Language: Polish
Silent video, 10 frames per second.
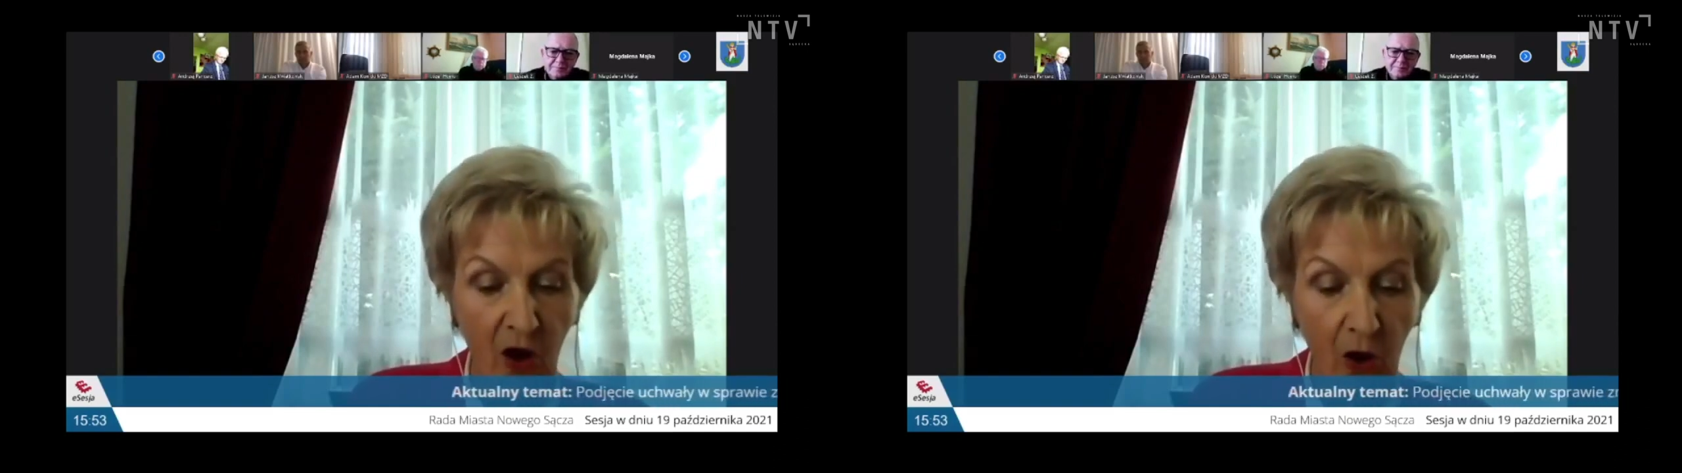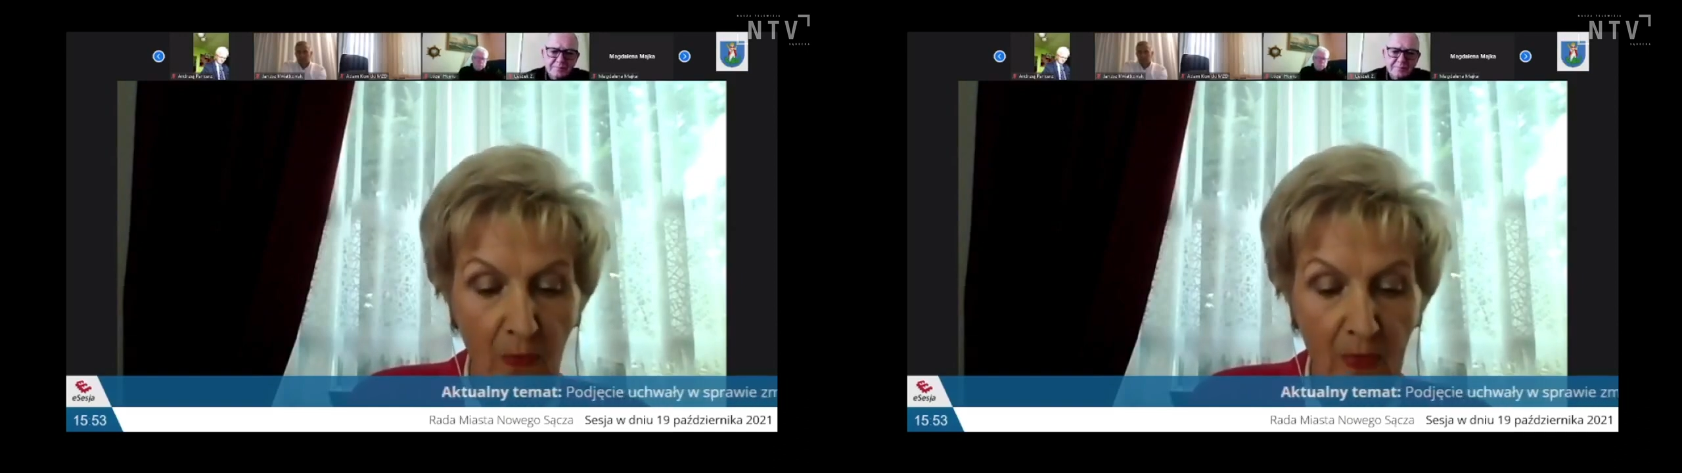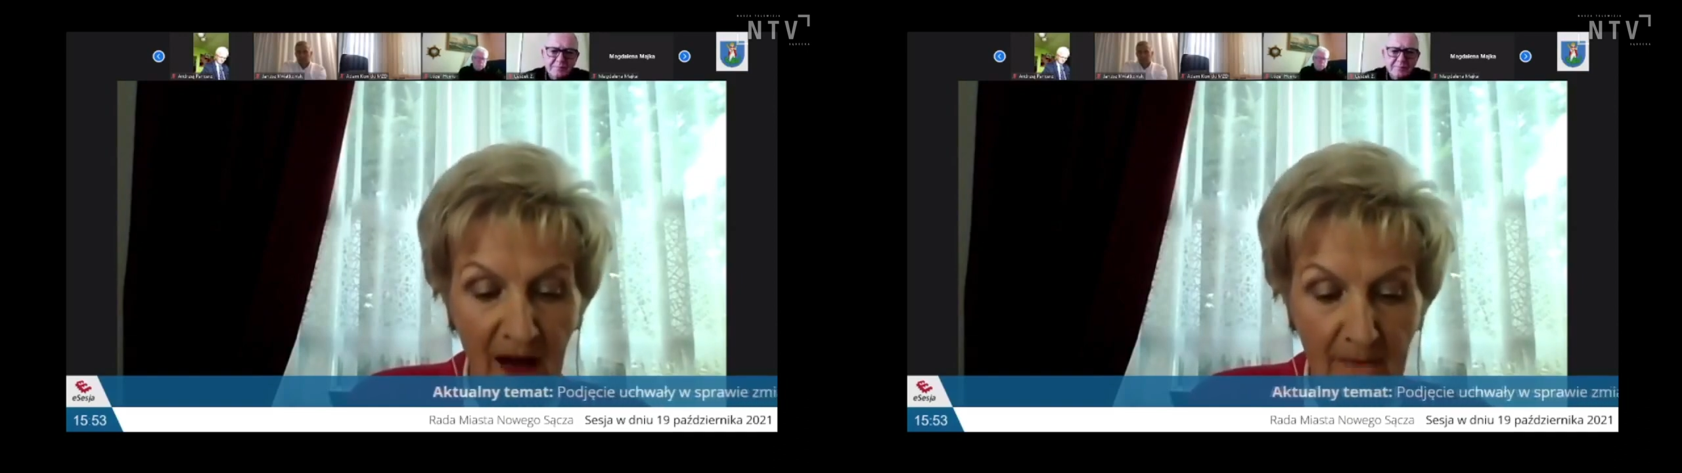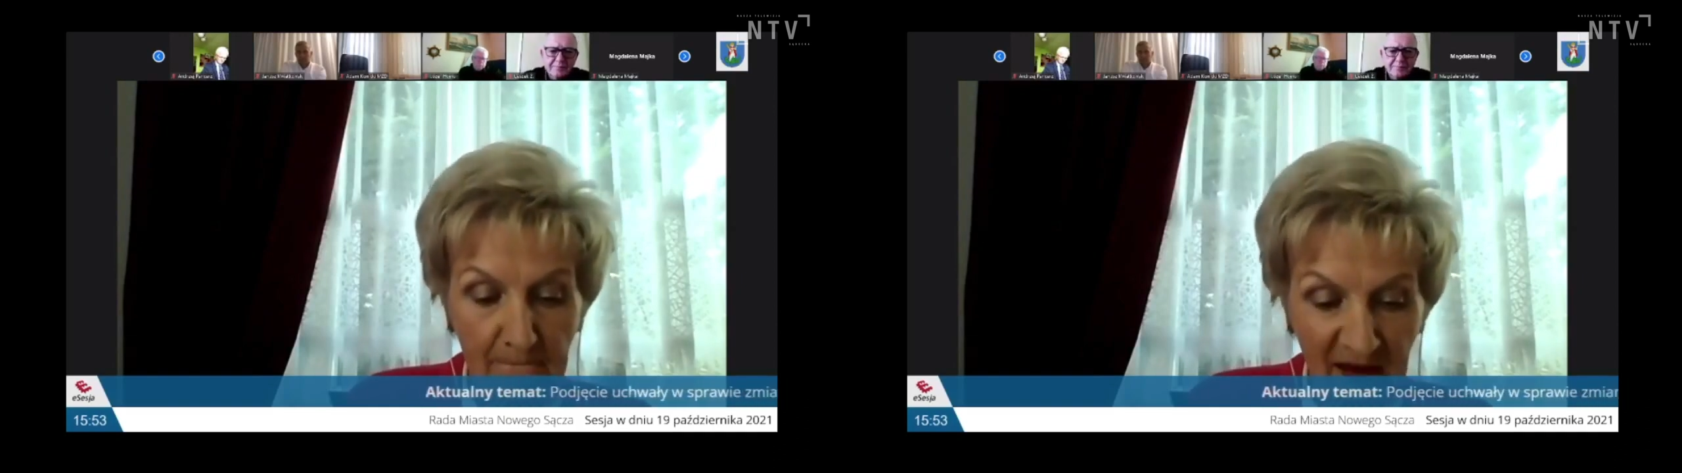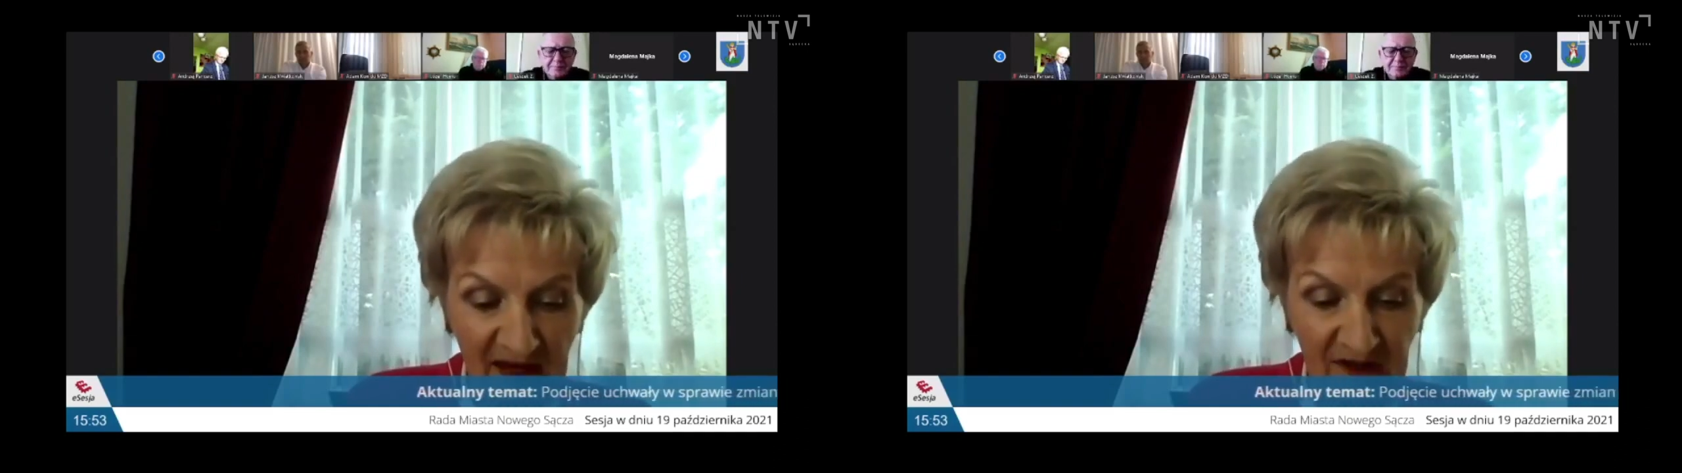ona
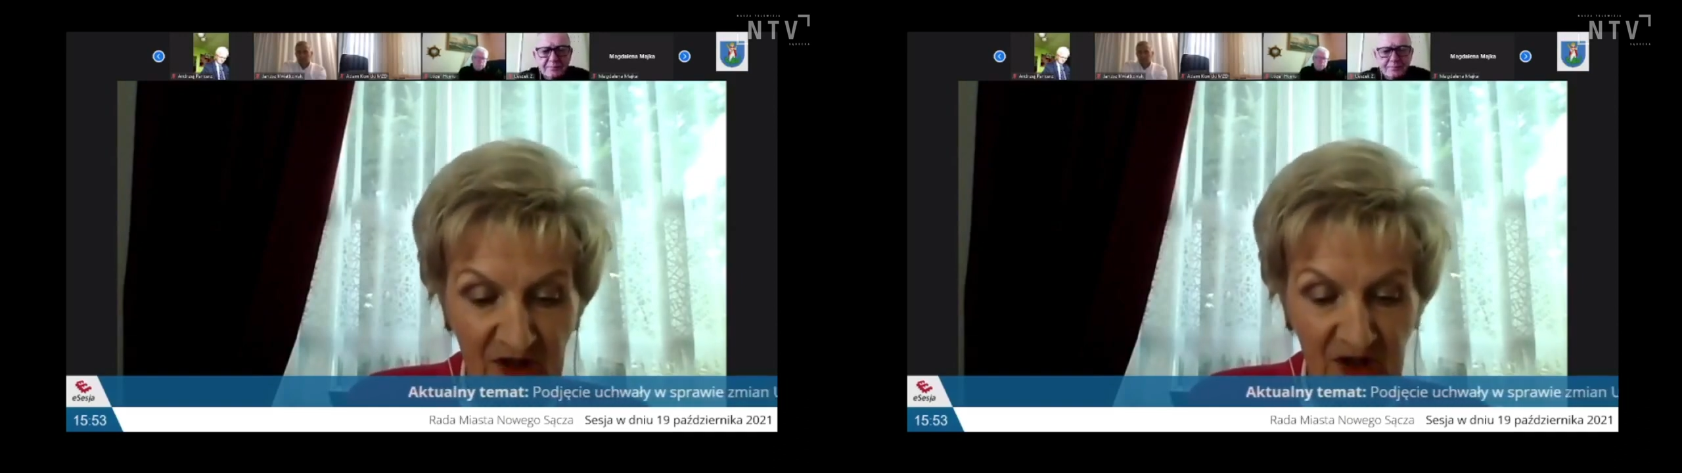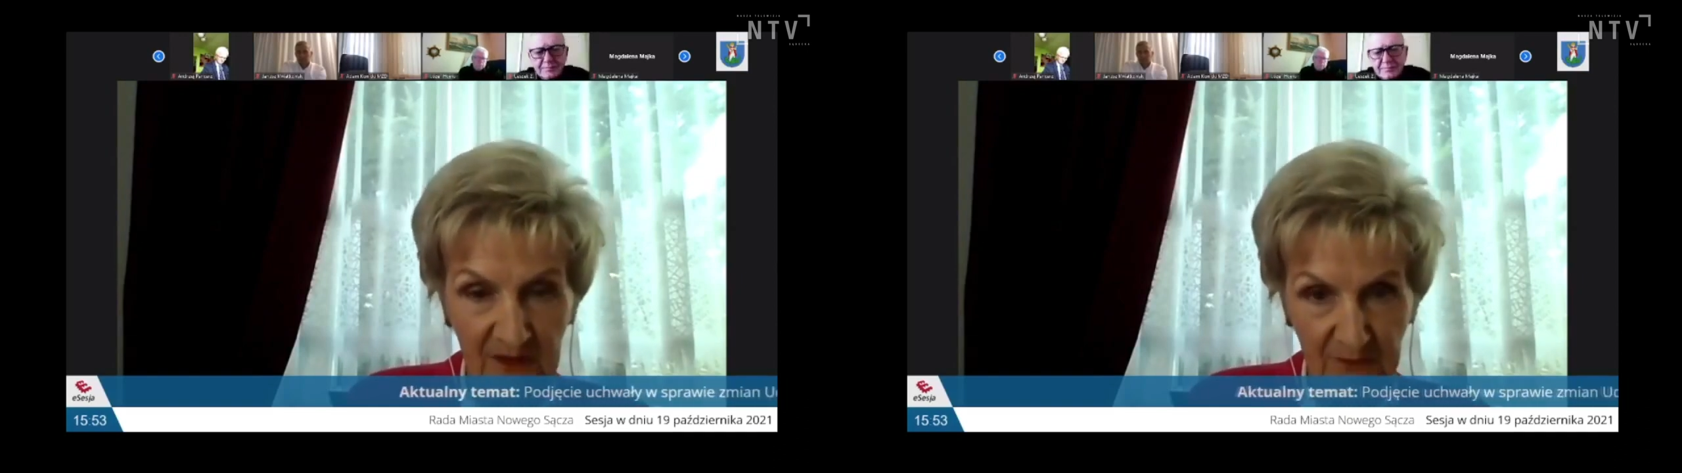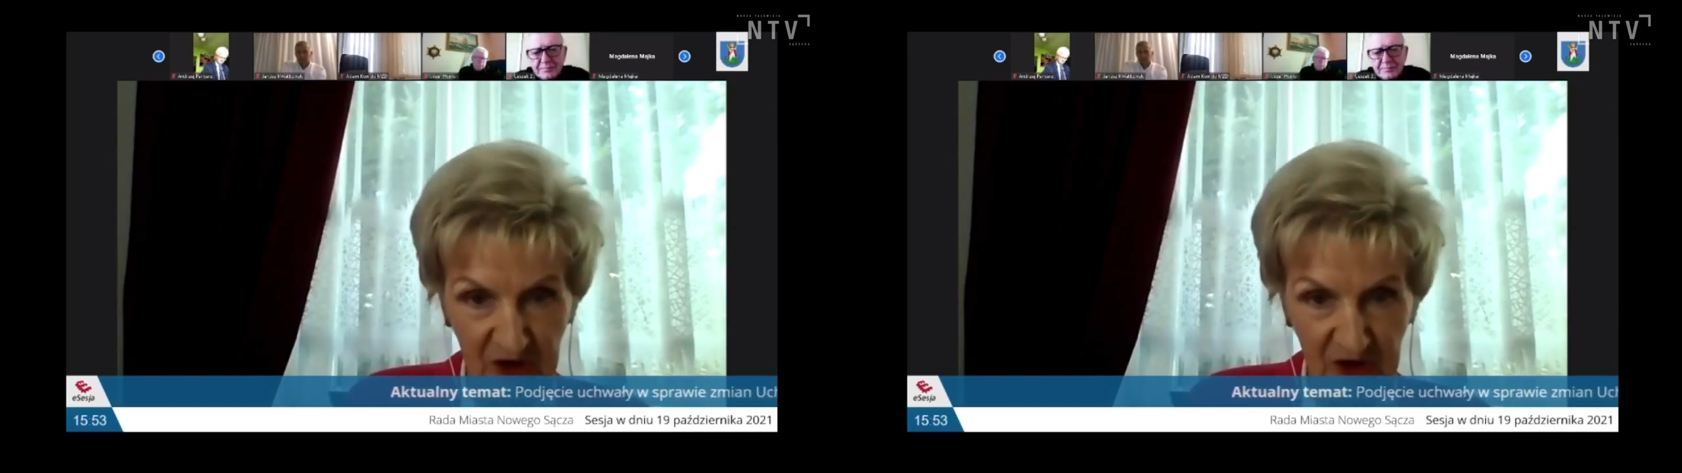będzie